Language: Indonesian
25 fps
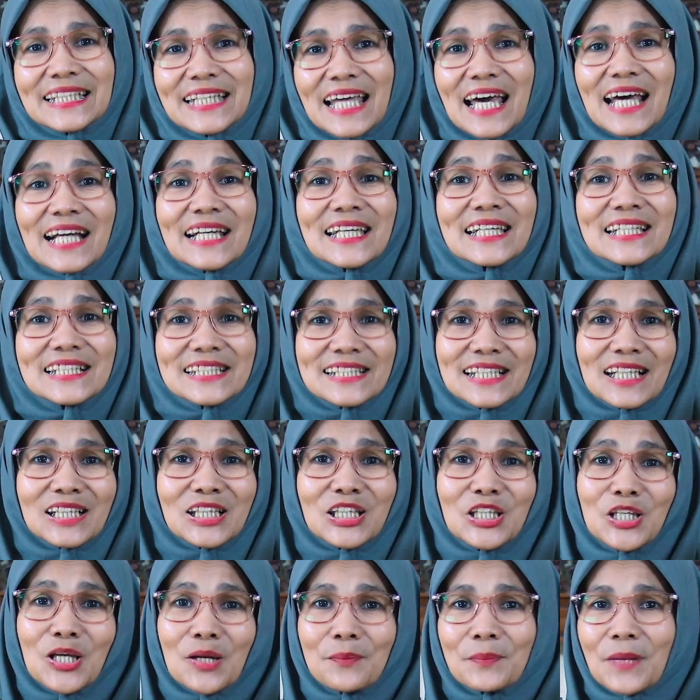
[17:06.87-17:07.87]
dari
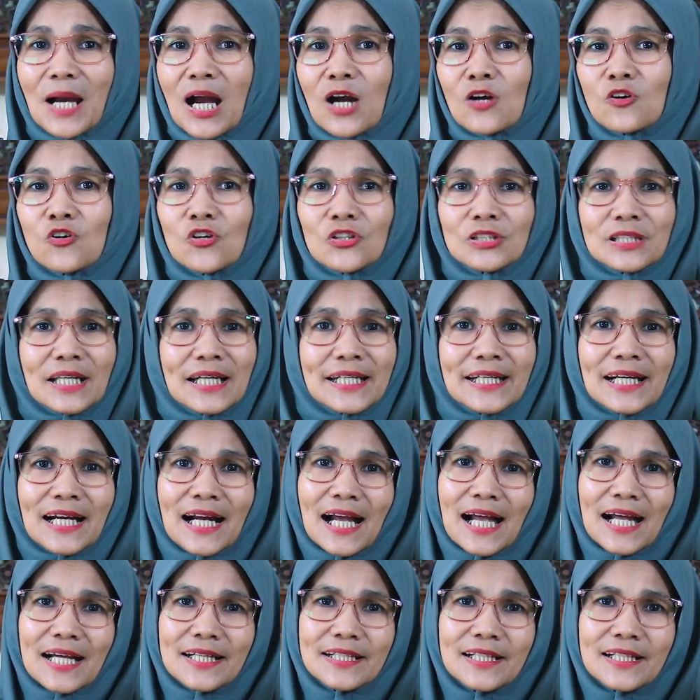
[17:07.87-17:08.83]
setiap anggota yang